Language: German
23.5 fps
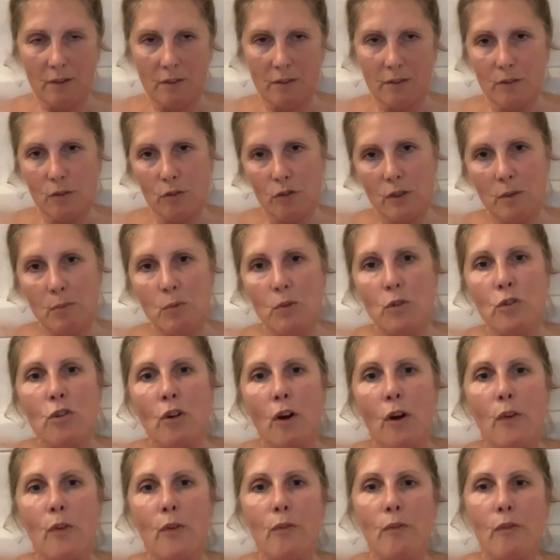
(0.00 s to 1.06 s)
Es stimmt
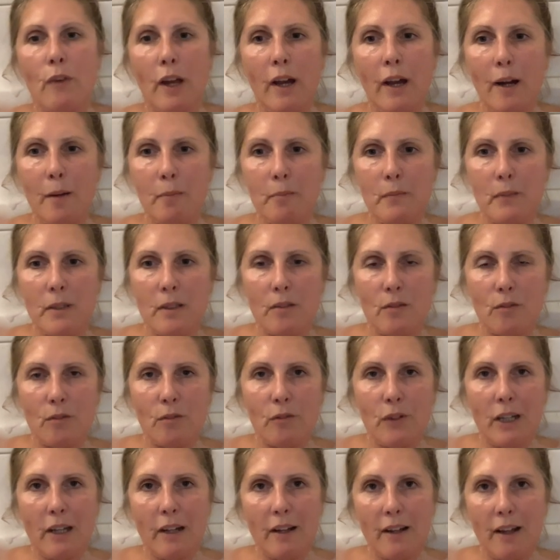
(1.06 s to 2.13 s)
schon, wir haben in
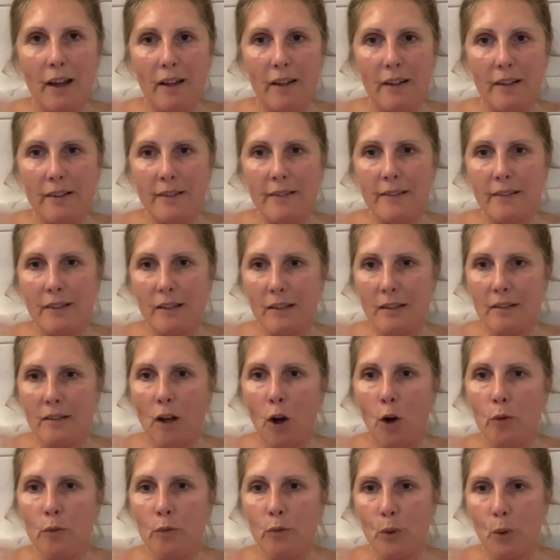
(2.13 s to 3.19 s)
vielerlei Hinsicht
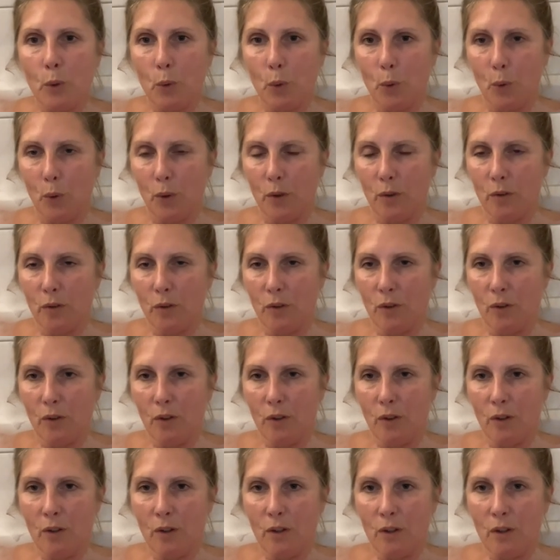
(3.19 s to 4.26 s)
aufgeholt.
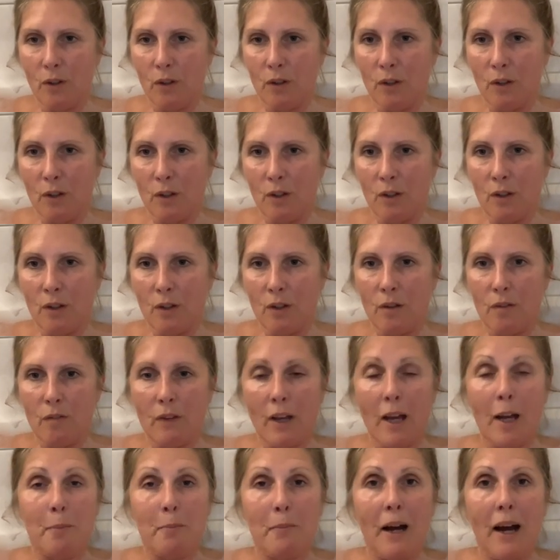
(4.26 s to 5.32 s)

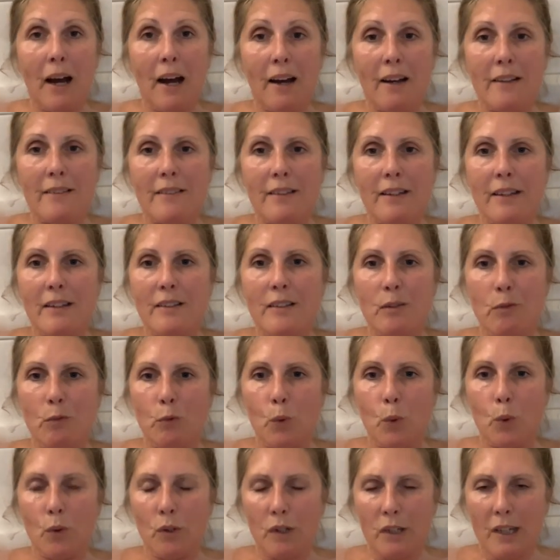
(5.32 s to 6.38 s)
Wir haben artig die
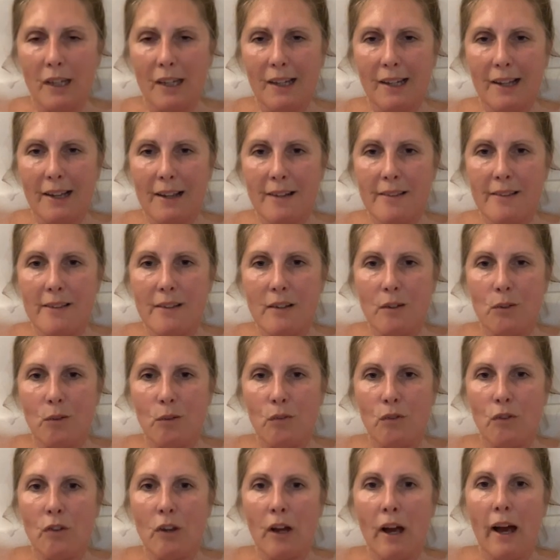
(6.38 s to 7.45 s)
Wogen geglättet
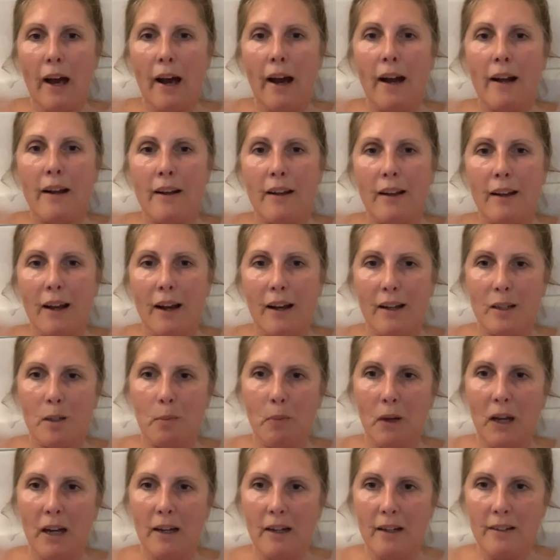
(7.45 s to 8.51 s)
und Haken
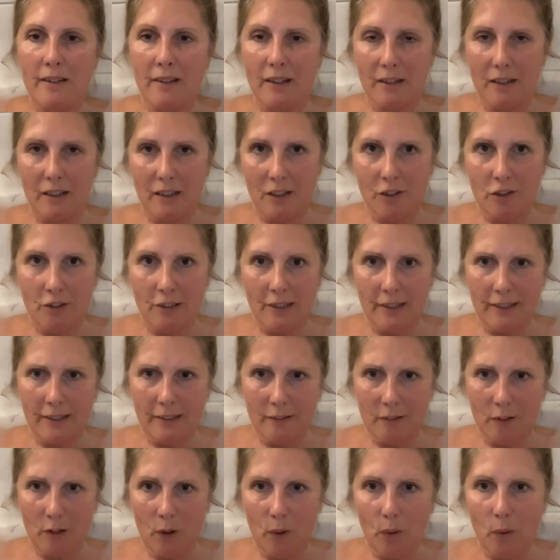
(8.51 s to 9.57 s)
angebracht an der
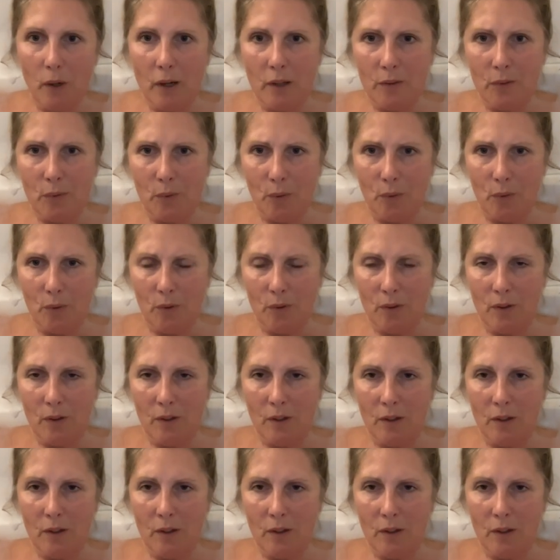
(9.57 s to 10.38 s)
Geschlechterordnung.